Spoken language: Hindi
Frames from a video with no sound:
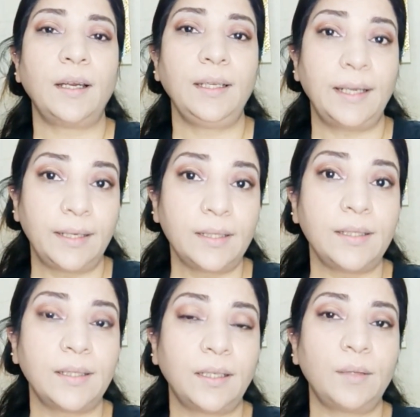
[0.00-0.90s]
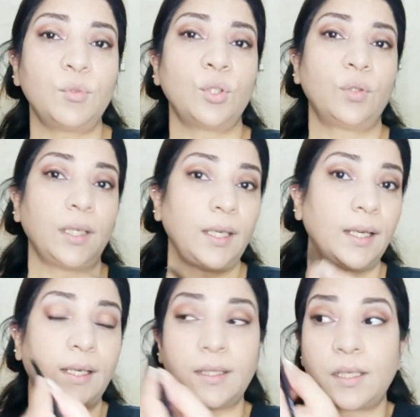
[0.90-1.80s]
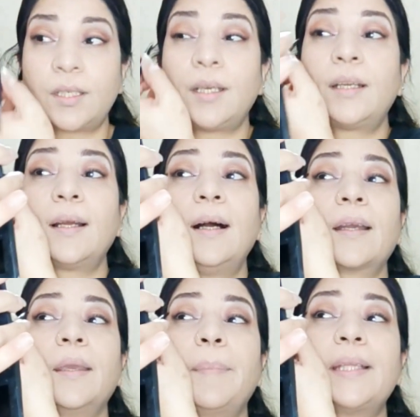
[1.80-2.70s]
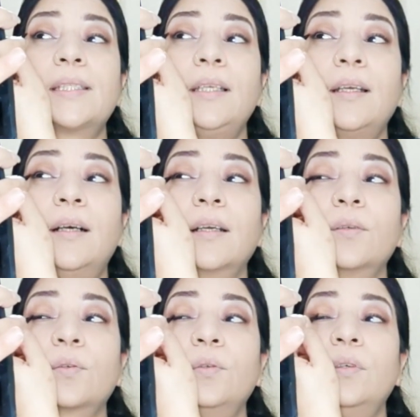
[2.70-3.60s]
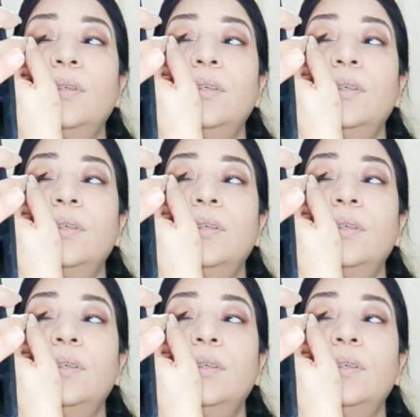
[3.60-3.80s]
आईलाइनर से ज़्यादा मुझे होता है कि हल्का सा शेड लगा के पेंसिल लगा के उसको